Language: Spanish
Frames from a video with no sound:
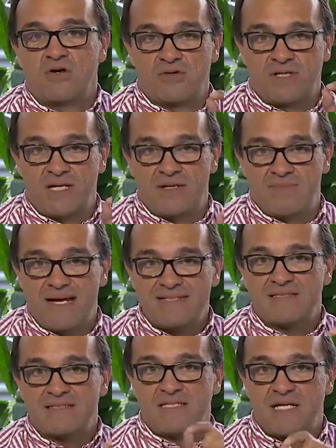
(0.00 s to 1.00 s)
con el
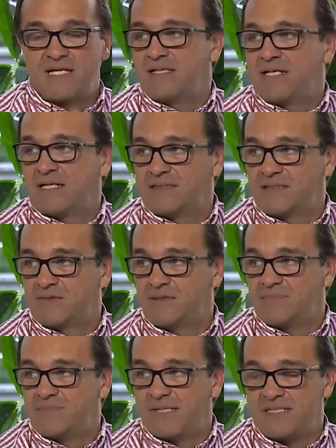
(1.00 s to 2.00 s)
más y el
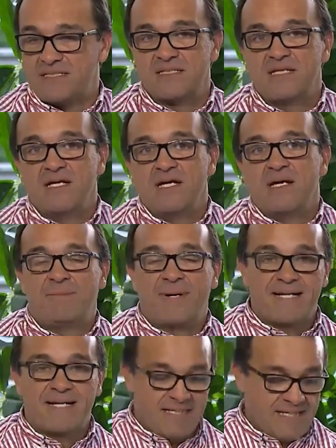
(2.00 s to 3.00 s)
indicativo del país. Okay.
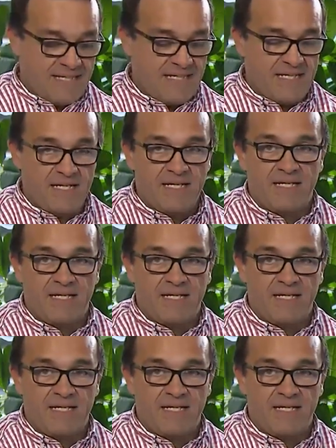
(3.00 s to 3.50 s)
Para que